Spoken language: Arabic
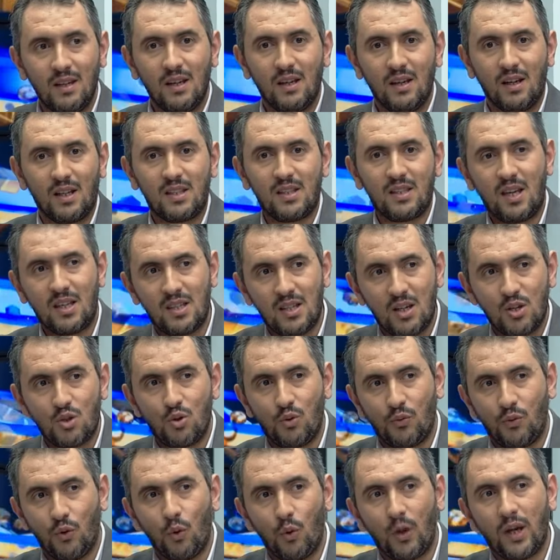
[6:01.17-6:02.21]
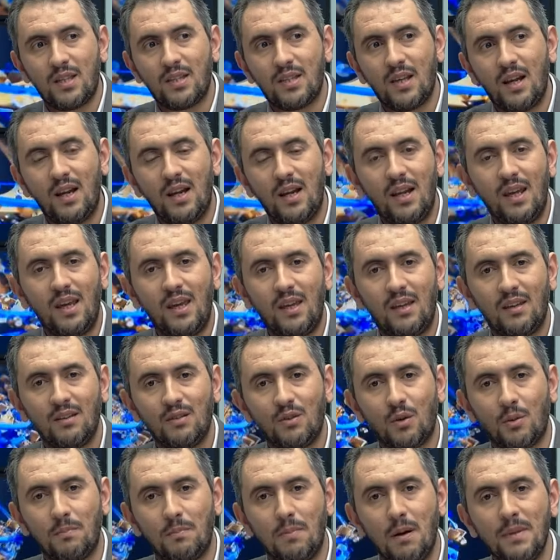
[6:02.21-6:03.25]
غتحتاجو في الوقت اللي
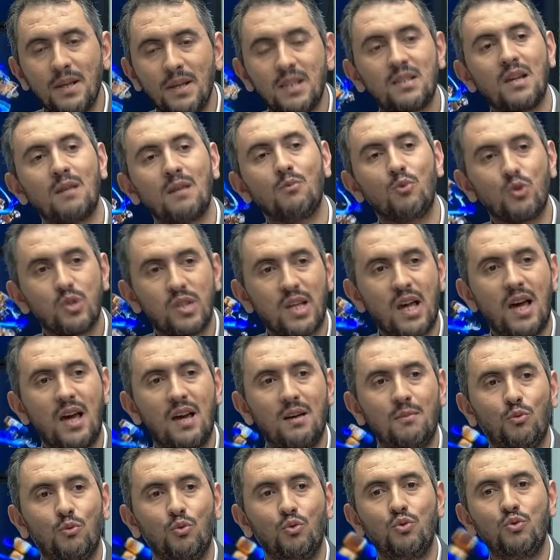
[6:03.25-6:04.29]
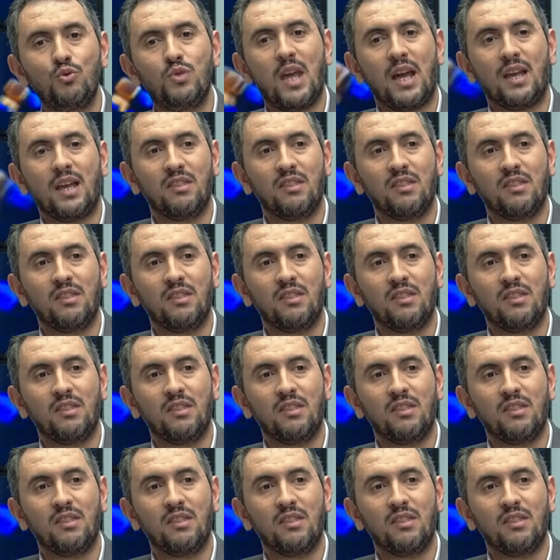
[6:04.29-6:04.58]
ربما انت مصاب وانت شدة.